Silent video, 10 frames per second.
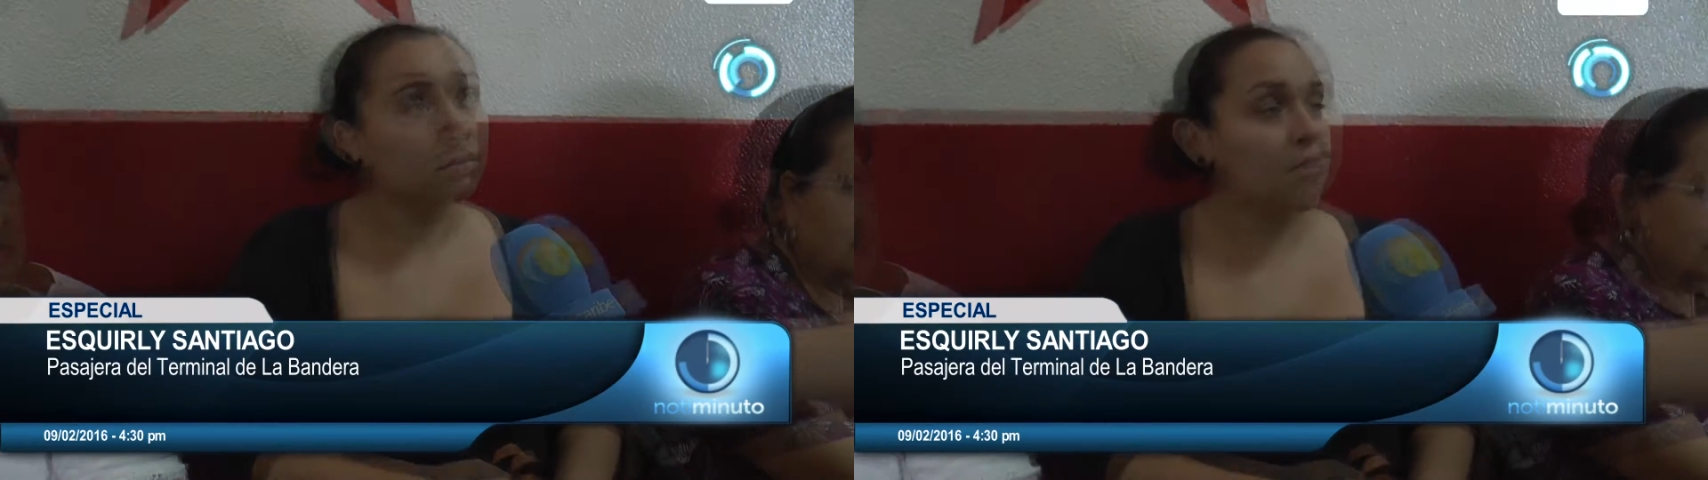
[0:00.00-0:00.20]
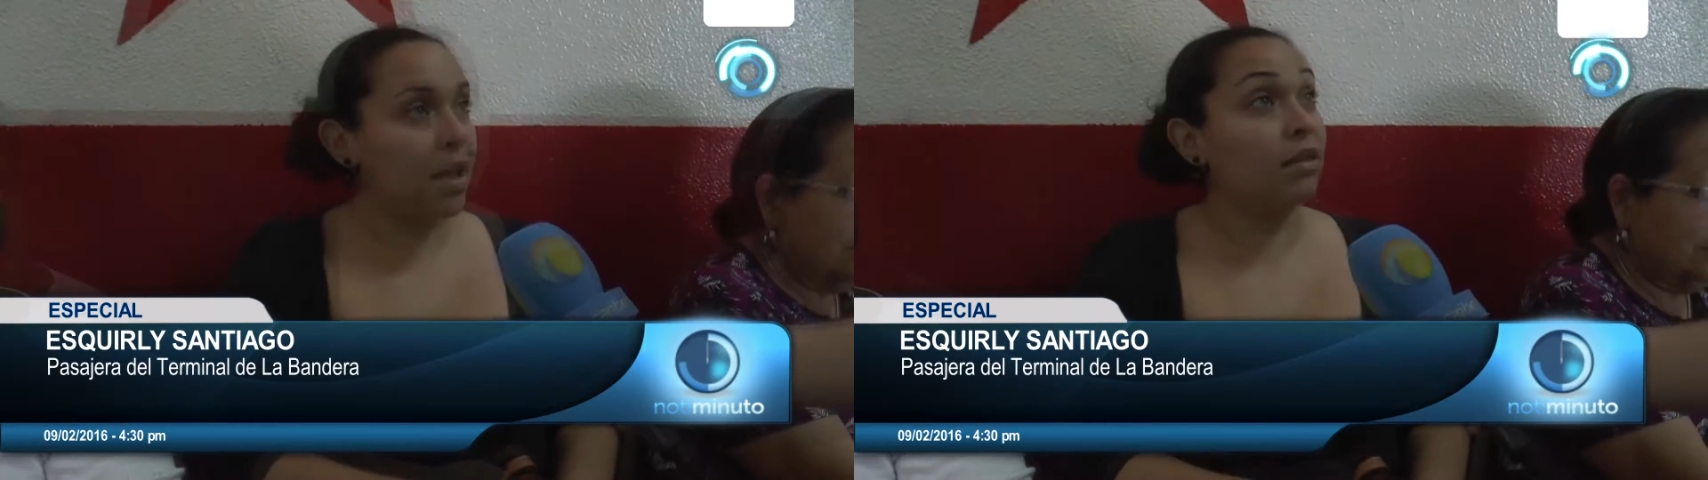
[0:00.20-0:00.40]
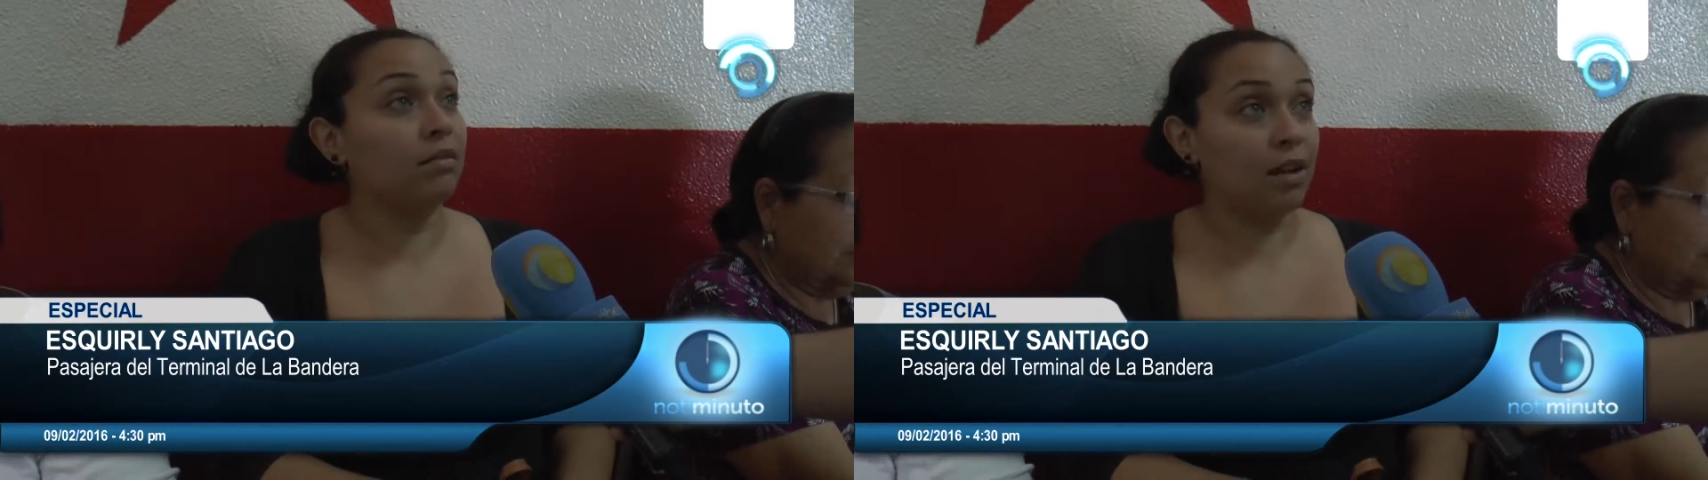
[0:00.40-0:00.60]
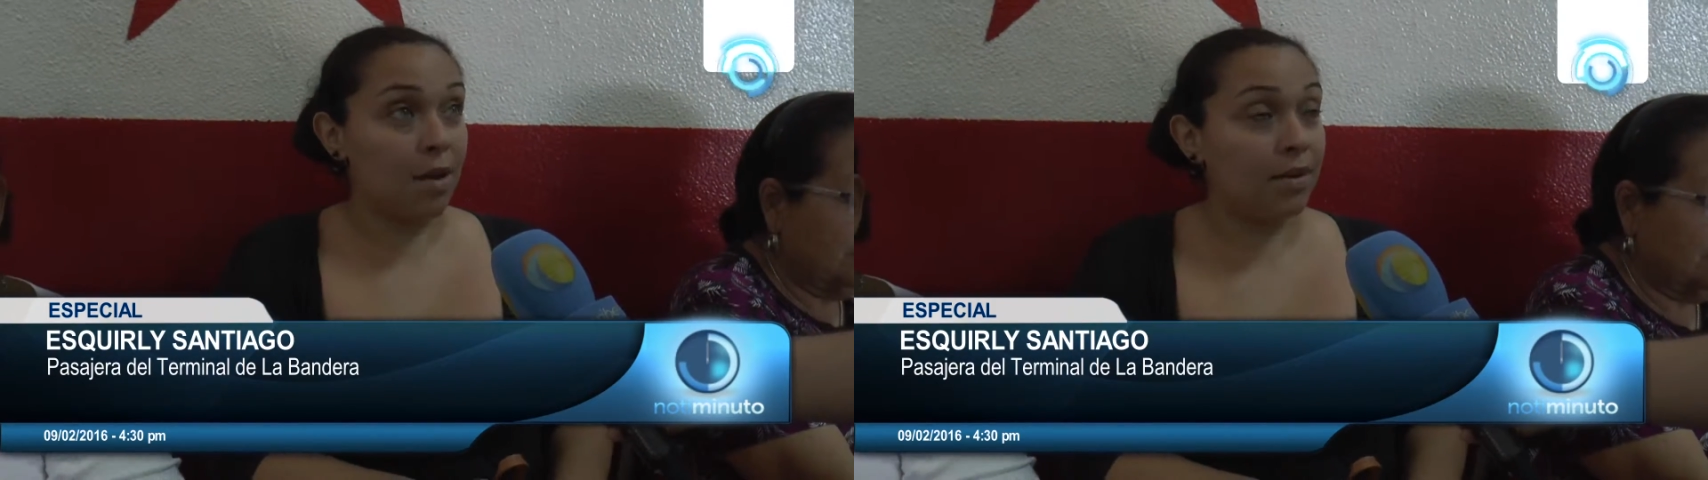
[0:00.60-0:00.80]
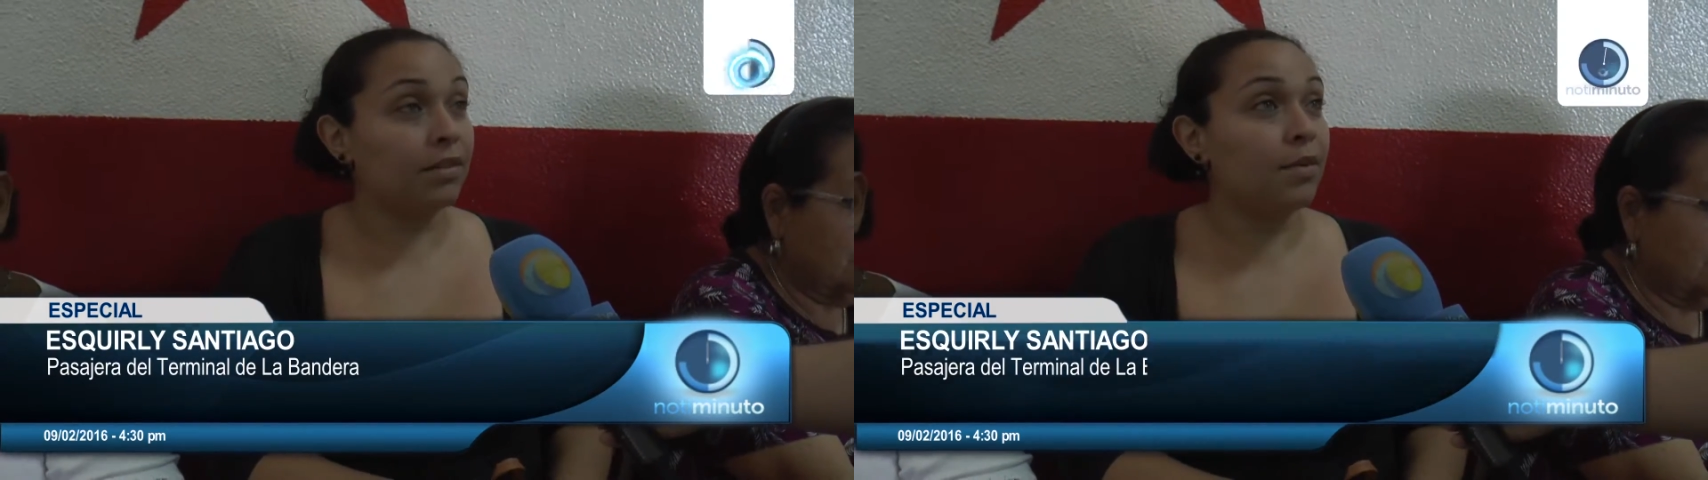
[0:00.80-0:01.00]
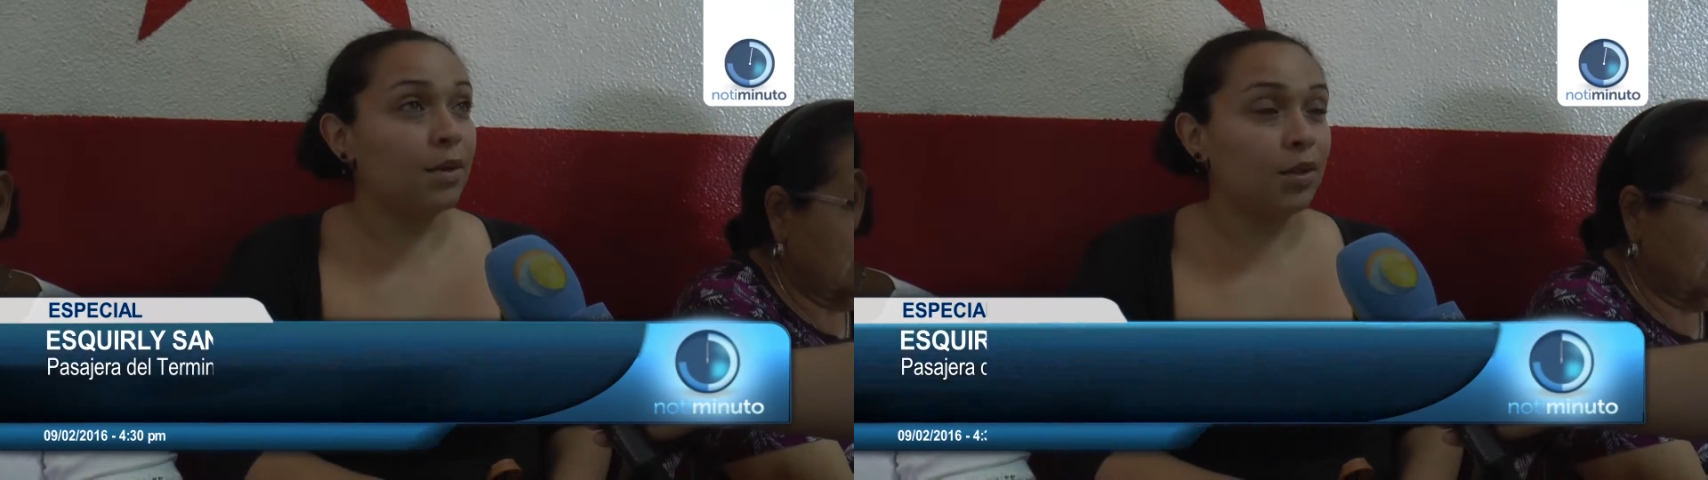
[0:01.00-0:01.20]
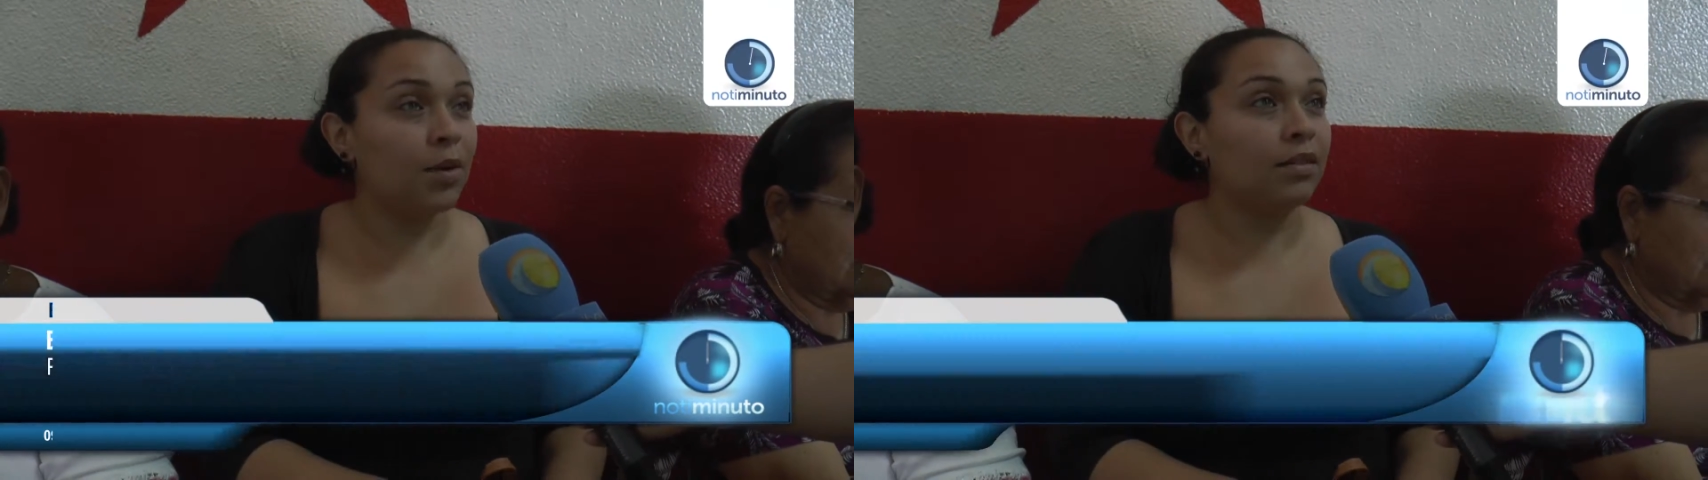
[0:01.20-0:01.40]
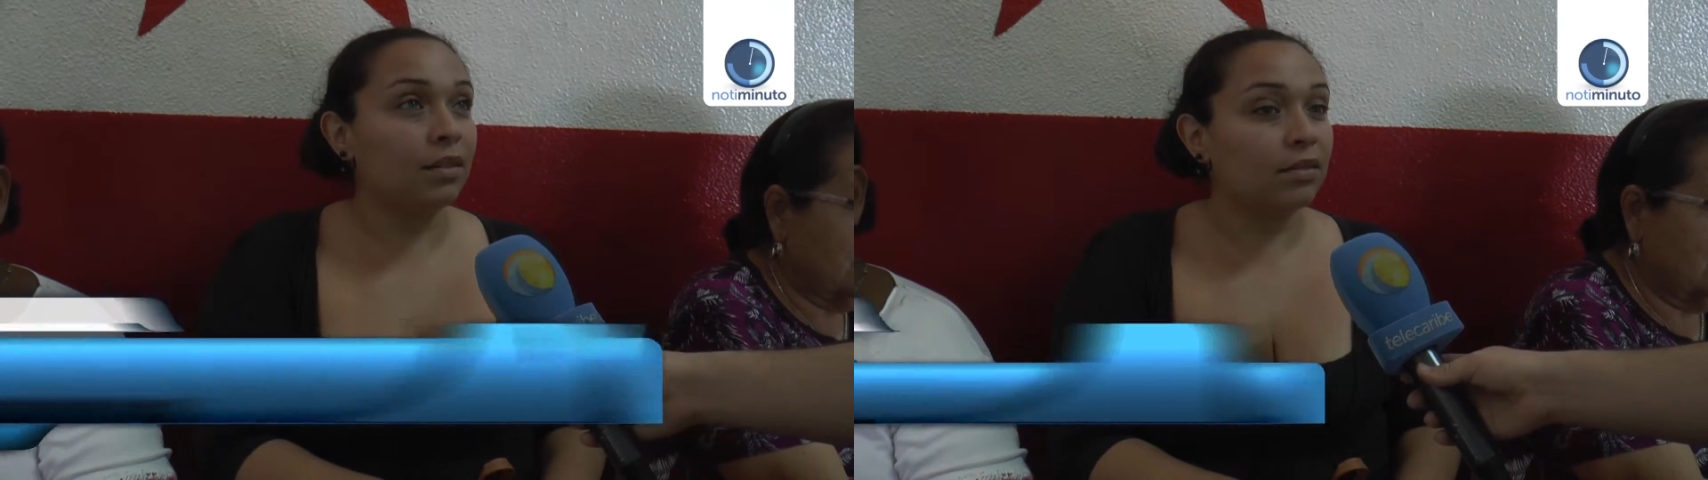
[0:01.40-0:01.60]
Bien, realmente he visto
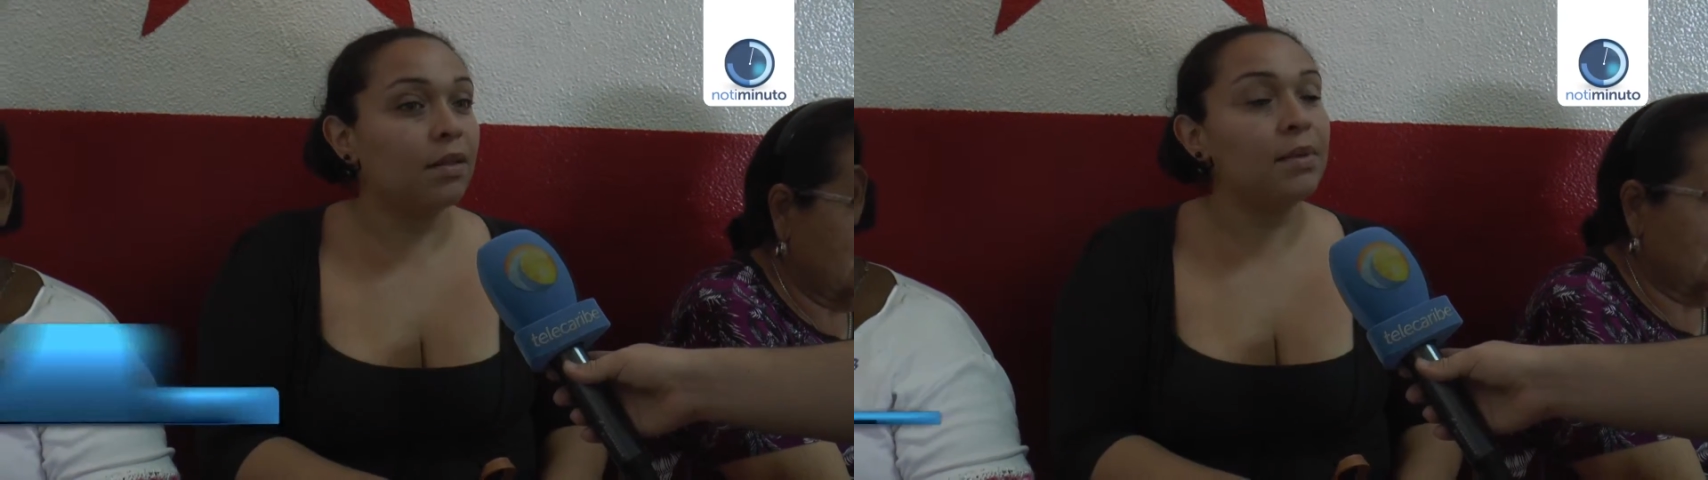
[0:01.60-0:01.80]
bastantes